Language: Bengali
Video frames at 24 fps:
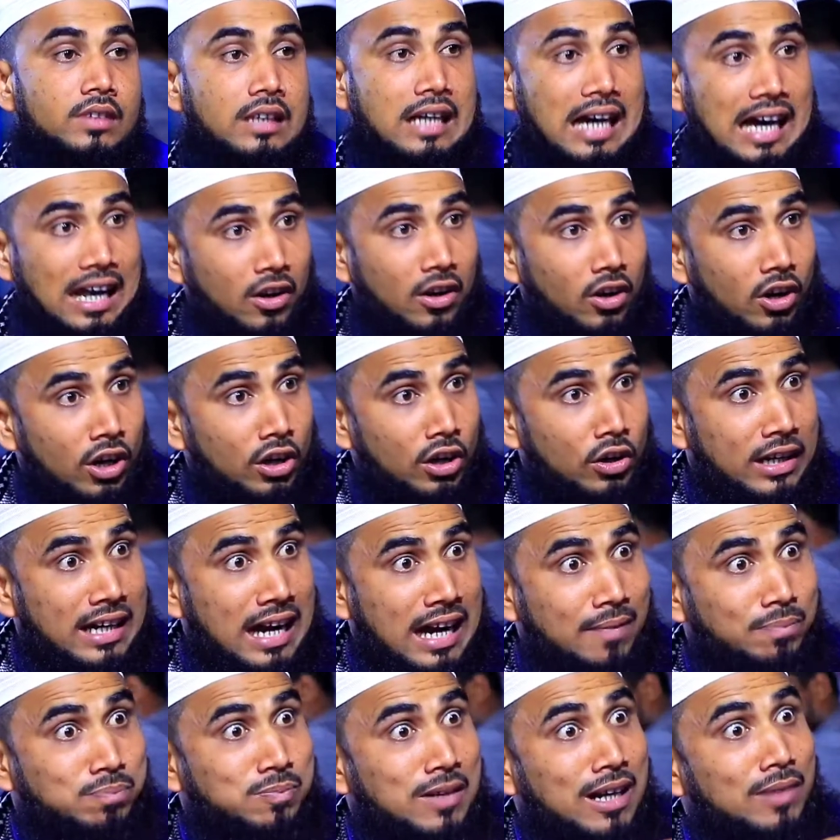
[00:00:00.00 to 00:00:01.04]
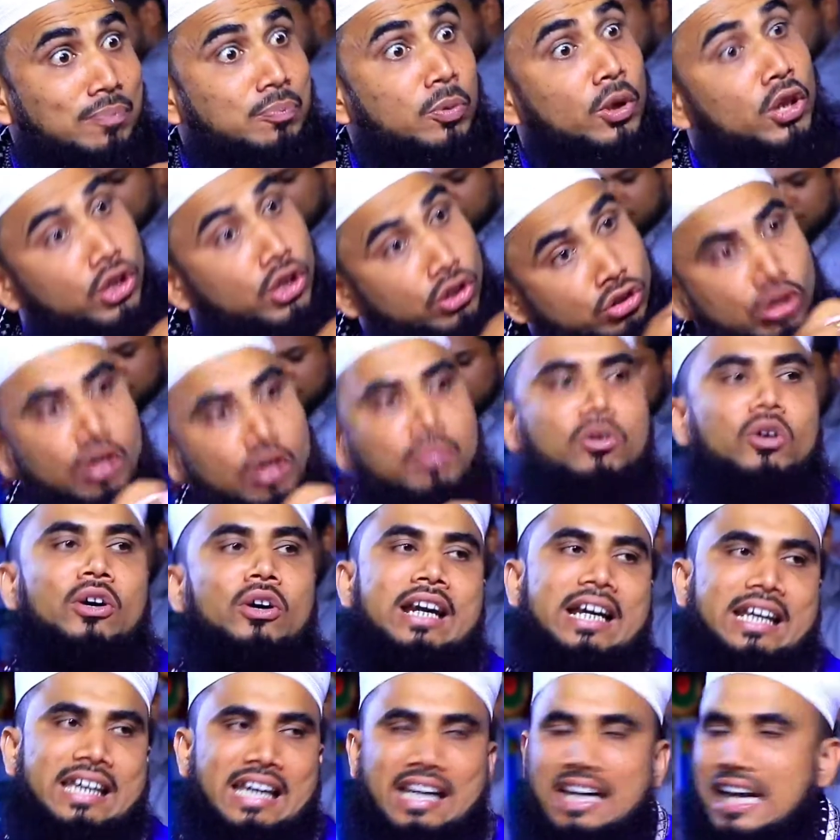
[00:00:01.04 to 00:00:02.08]
কারণ ওটা আপনার পরিশ্রম
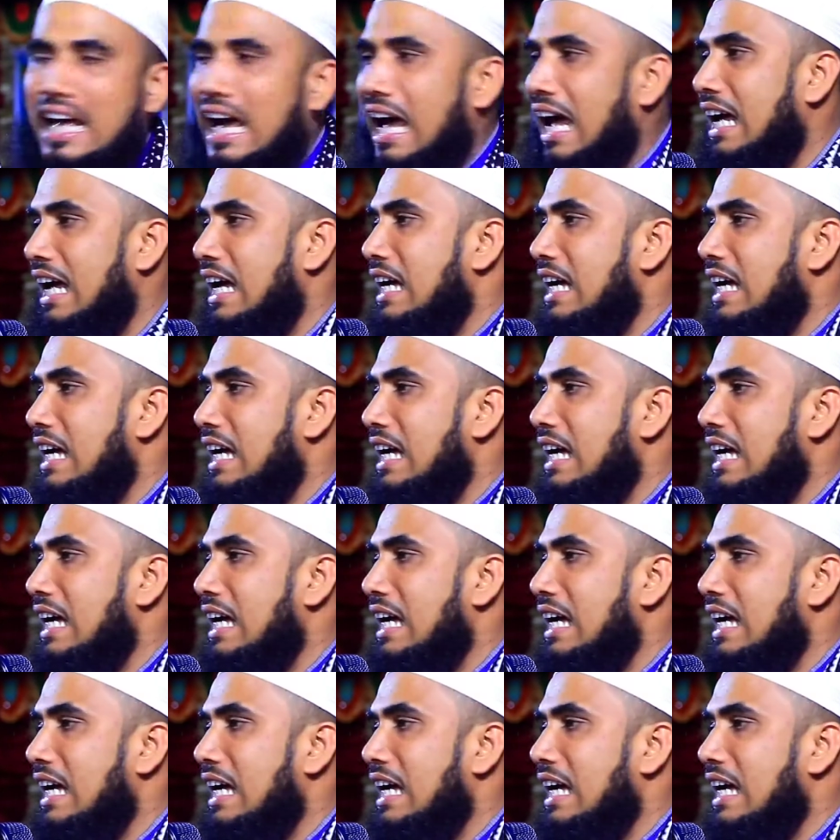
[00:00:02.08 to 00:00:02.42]
করে কেনা